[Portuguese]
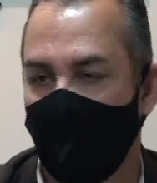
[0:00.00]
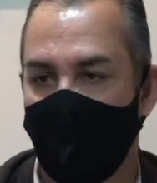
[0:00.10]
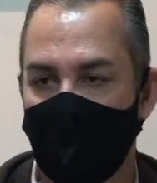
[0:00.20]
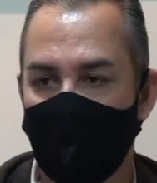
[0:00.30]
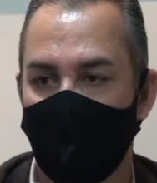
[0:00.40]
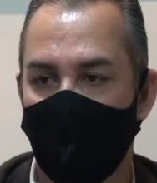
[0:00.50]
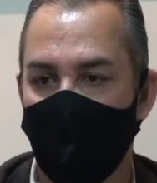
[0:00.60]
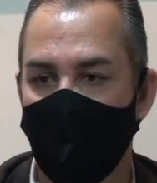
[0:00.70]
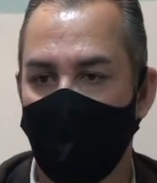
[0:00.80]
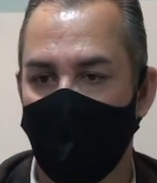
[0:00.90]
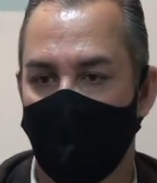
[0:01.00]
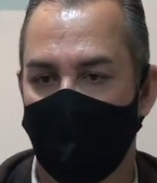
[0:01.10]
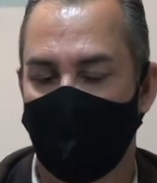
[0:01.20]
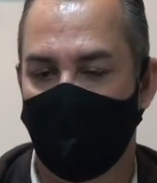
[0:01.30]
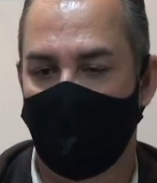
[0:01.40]
Quando um,
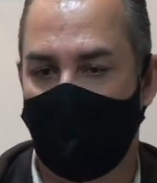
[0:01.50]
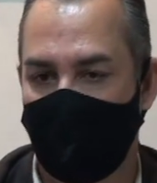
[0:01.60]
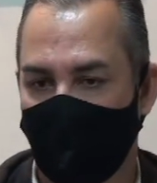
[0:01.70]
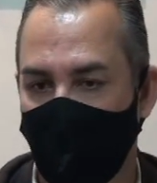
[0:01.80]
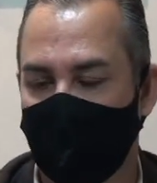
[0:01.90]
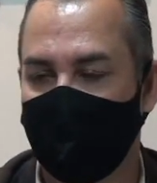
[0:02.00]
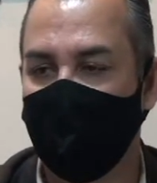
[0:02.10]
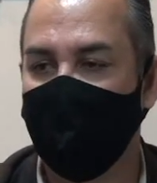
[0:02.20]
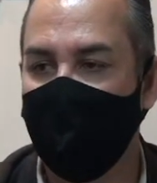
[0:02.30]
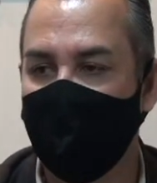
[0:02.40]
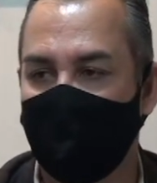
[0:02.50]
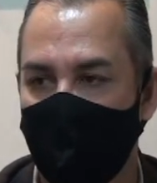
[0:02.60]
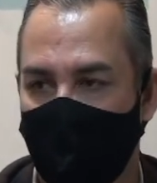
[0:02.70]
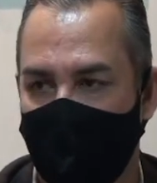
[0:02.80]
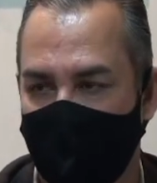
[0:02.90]
uma pessoa se diz
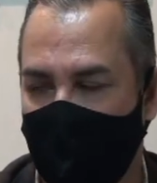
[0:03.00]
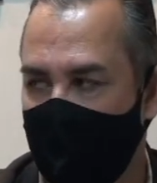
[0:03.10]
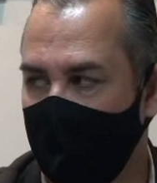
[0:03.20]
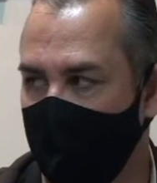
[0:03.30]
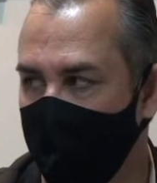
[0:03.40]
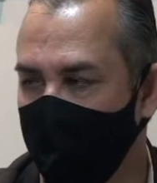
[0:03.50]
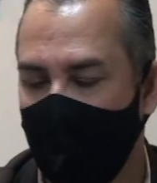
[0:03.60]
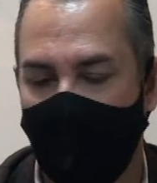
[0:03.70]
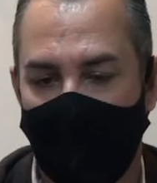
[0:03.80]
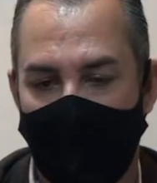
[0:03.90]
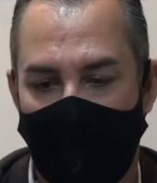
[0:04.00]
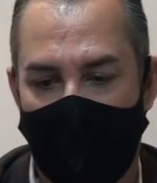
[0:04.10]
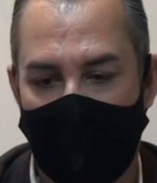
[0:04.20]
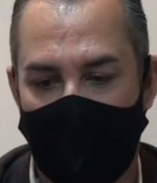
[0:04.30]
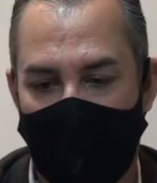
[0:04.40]
empresária,
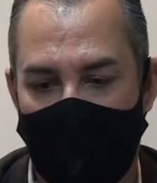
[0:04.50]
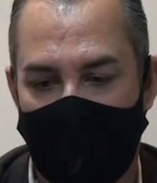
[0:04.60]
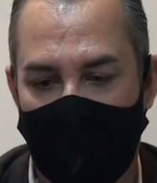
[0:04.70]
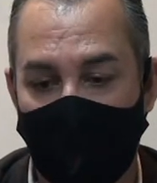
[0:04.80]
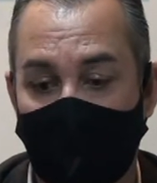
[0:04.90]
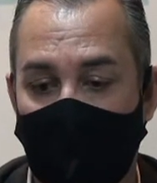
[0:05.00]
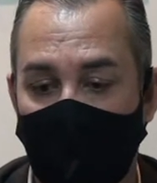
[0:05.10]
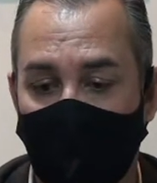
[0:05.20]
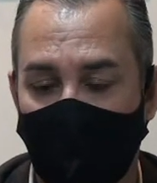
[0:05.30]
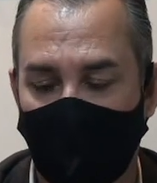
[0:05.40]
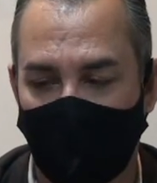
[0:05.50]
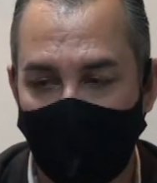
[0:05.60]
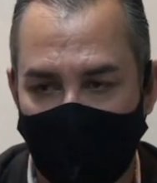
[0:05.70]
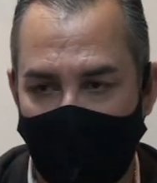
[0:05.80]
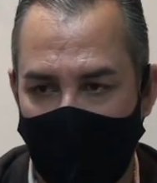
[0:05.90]
ela está
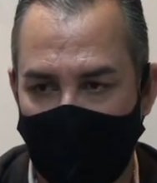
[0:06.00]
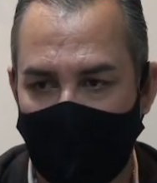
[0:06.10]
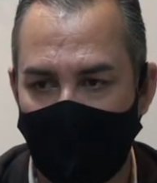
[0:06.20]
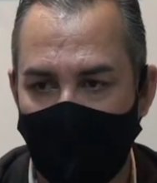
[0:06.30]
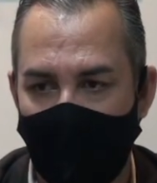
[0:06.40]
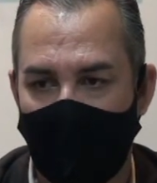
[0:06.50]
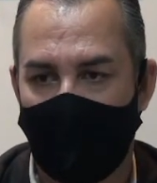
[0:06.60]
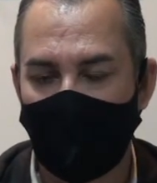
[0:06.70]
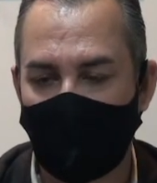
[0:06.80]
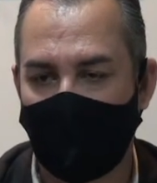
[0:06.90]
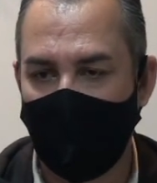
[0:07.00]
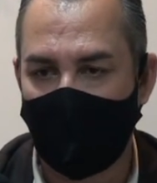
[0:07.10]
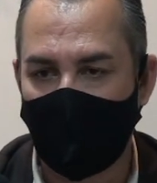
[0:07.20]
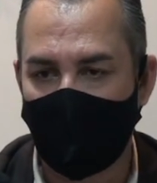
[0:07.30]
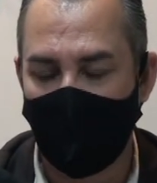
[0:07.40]
sujeita aos
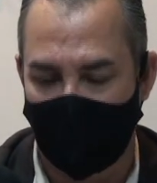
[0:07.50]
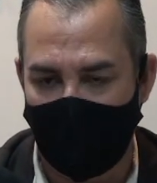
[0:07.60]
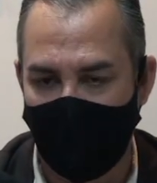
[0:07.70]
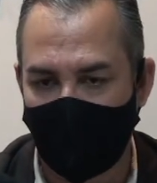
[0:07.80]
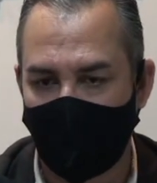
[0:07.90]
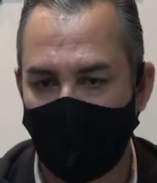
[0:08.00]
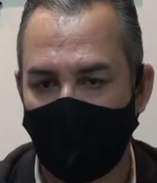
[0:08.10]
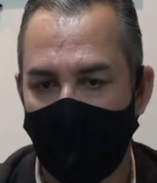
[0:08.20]
riscos